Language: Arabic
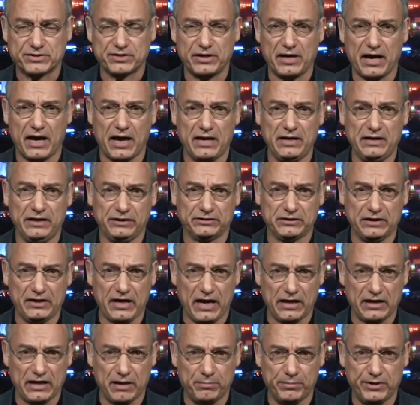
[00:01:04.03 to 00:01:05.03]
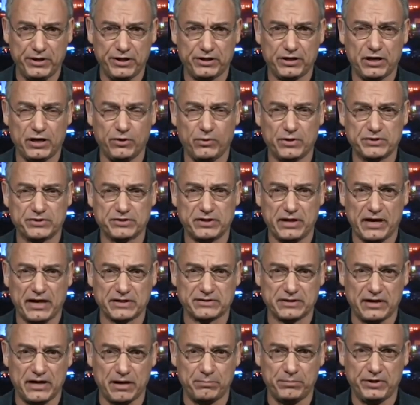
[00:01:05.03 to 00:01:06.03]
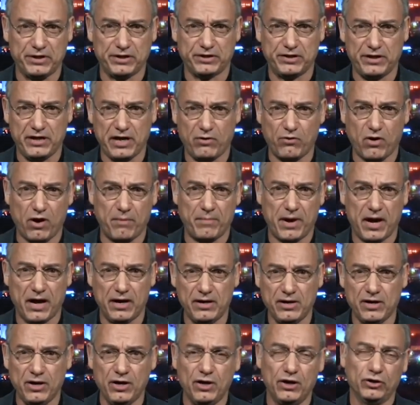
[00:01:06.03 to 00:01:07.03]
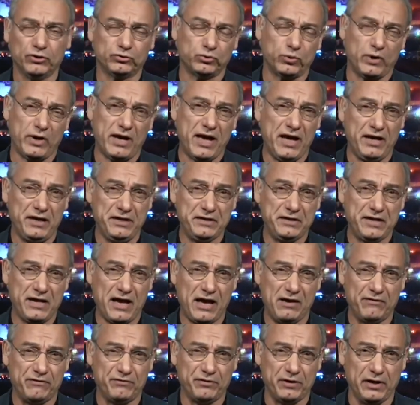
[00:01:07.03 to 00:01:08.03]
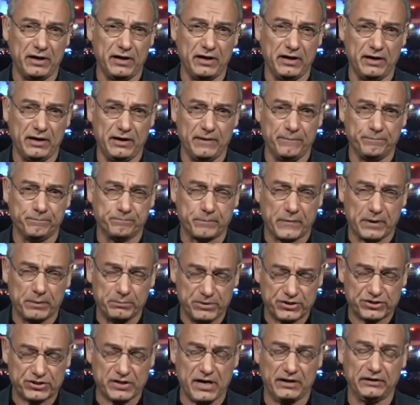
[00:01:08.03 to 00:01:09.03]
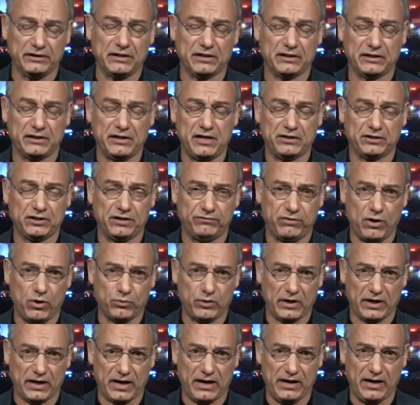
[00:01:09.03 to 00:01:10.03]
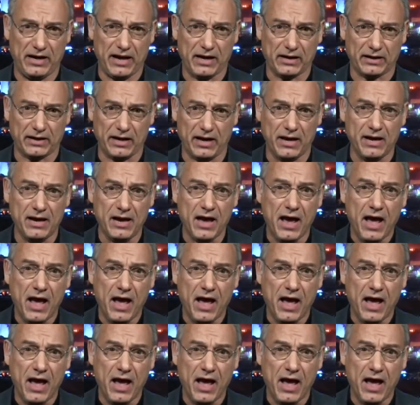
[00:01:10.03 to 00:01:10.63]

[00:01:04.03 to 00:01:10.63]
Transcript: الاحتلال الامريكي والسياسه الامريكيه وما طرح حينها آه، بشان نظريه الفوضى الخلاقه.